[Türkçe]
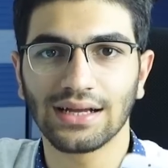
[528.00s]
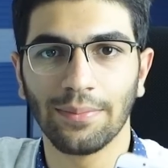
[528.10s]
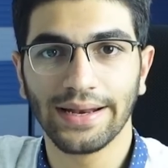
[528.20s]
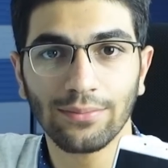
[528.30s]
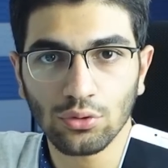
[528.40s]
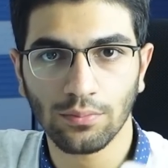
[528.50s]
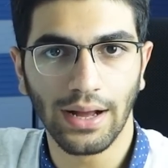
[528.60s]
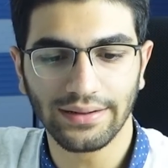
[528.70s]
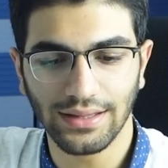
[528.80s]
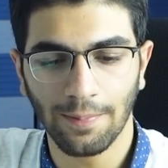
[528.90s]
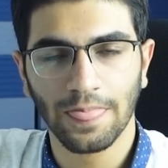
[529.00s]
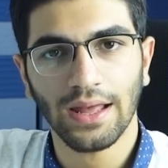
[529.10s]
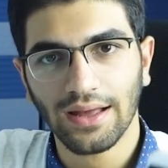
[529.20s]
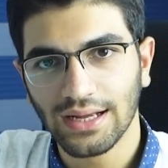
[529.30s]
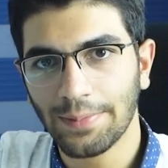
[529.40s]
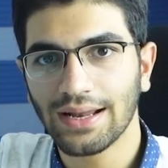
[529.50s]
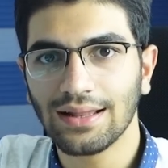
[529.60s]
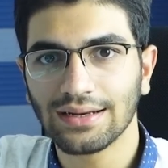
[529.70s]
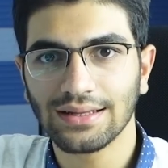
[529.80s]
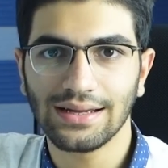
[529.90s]
kamera bulunmakta.
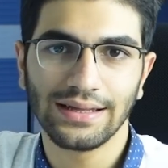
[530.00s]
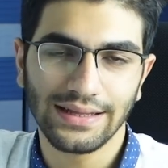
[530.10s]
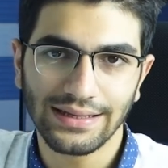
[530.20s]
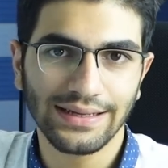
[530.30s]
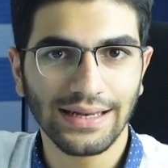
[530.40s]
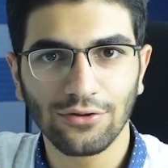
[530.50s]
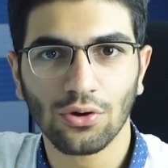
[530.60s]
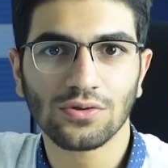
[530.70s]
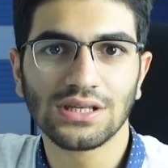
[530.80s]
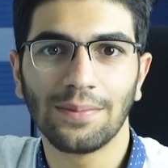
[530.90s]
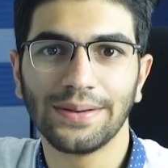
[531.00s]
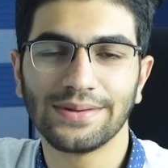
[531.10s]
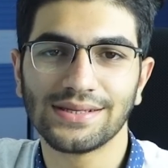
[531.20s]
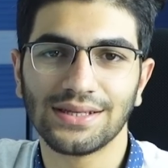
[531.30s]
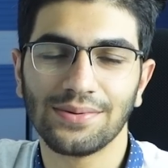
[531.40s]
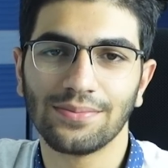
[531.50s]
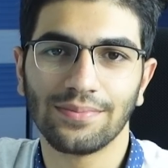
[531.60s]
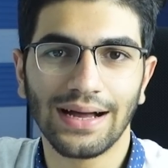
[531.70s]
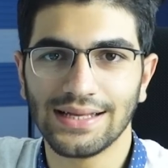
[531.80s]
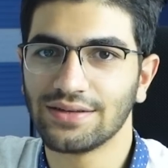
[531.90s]
Kameralarda Yine görüntü sabitleme sistemi
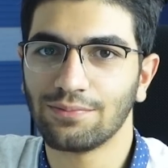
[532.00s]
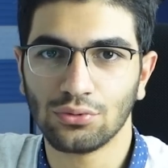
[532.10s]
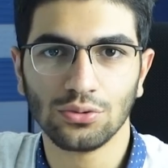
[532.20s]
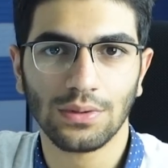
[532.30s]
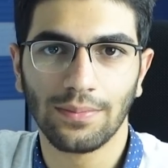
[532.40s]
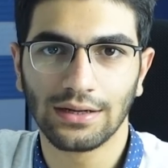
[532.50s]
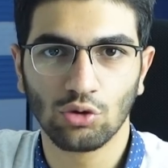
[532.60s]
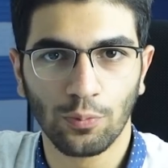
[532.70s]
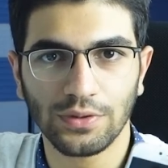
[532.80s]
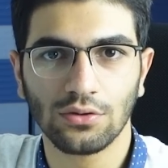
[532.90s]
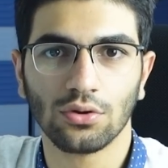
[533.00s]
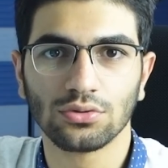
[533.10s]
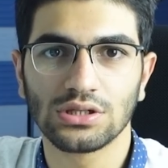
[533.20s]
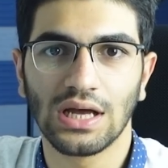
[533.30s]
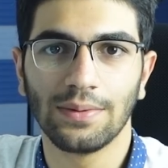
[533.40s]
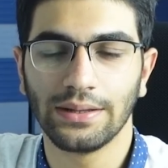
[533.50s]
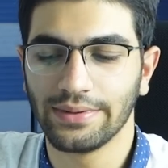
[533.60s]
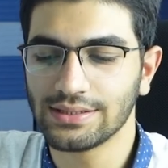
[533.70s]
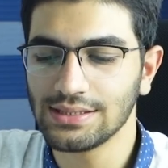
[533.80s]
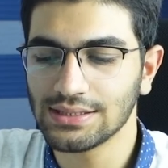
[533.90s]
maalesef bulunmamakta optik görüntü
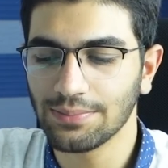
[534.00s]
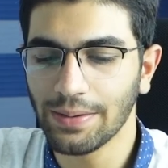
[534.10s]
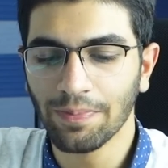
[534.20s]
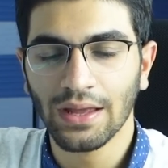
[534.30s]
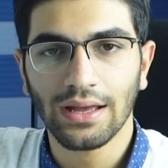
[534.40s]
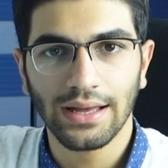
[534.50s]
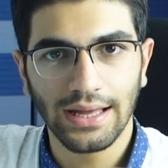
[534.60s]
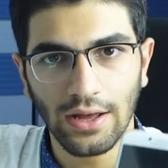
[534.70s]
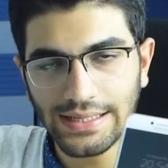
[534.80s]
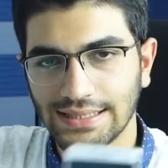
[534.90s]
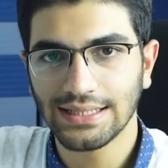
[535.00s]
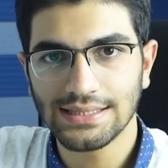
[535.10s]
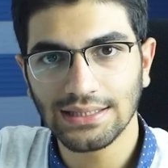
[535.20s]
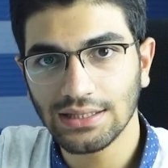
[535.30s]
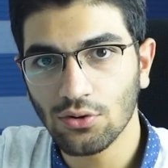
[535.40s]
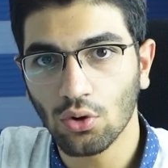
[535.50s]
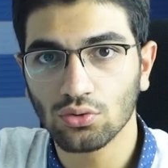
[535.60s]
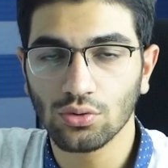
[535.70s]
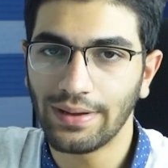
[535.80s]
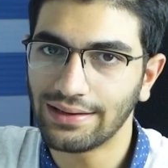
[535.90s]
sabitleme sistemi. E, eski nesilde de
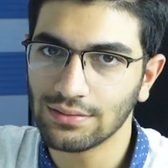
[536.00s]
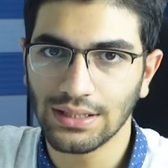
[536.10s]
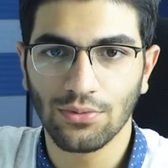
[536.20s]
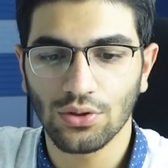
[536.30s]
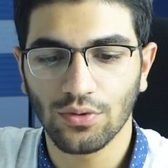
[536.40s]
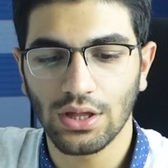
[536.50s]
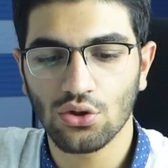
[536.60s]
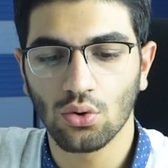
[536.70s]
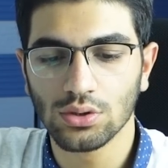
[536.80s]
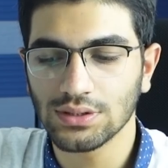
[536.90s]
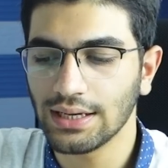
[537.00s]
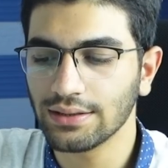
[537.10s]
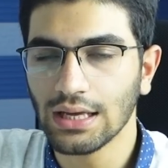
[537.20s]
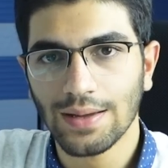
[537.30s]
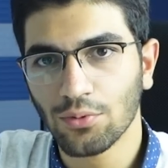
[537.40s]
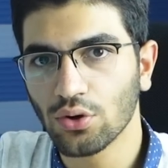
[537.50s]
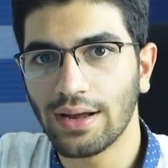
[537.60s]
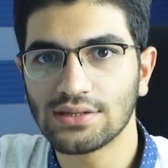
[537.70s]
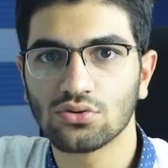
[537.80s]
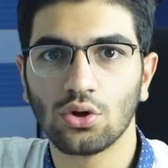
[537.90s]
yoktu. Ben demiştim keşke olsaydı. Pro
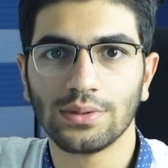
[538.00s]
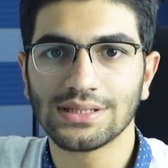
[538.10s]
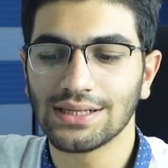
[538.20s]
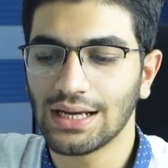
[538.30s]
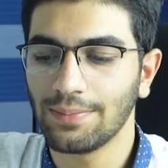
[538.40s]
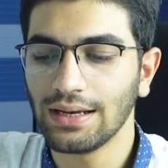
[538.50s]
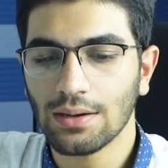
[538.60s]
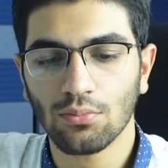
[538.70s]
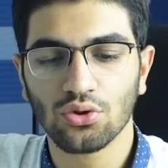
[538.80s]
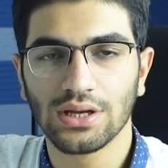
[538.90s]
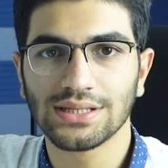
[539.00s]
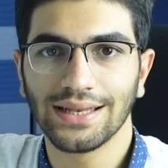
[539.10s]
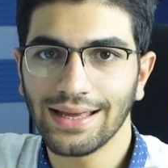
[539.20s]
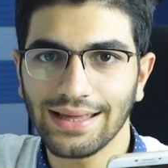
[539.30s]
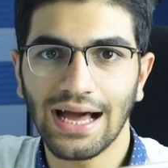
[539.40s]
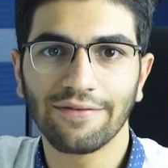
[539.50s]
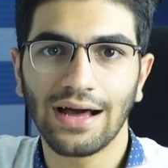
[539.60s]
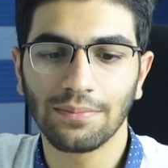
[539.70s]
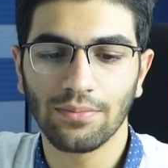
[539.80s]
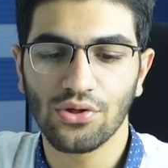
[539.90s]
versiyonu olmasına rağmen bu cihazı yine yer
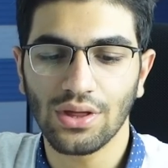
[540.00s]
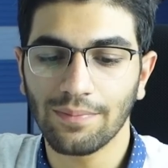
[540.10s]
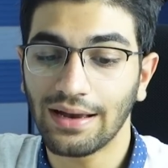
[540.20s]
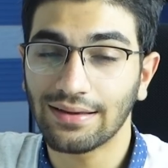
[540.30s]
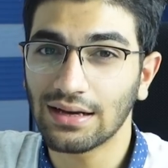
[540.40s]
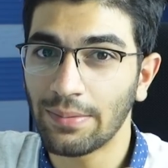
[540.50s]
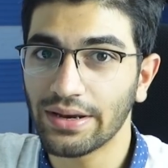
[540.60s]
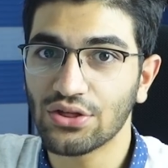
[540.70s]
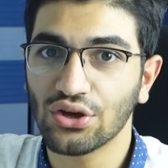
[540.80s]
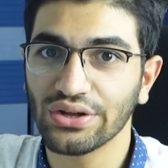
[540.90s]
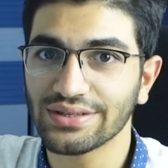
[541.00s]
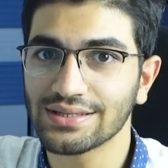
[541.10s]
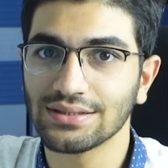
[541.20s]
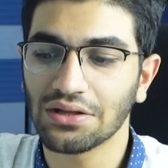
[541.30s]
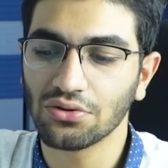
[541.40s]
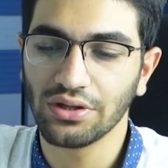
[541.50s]
vermemişler. Belki kamera çıkıntısından